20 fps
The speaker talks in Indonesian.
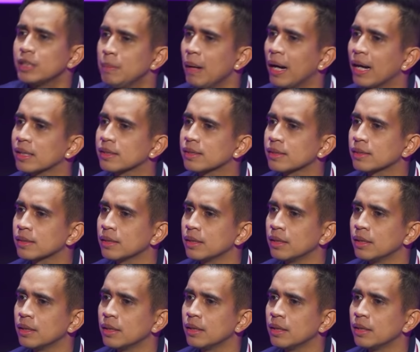dibahas?
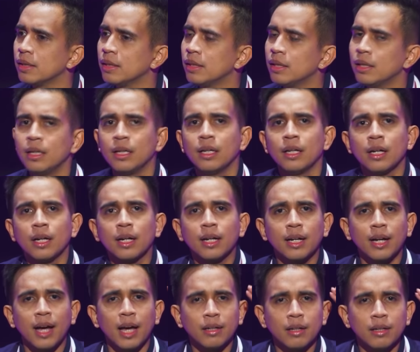
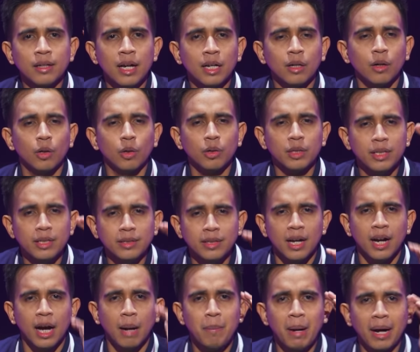Karena kalau kita
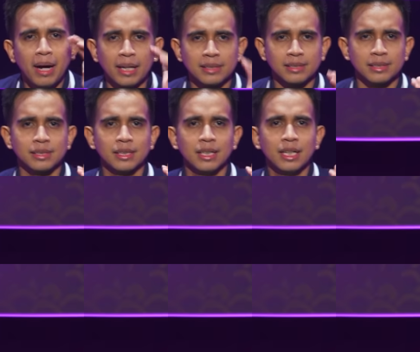nggak bahas,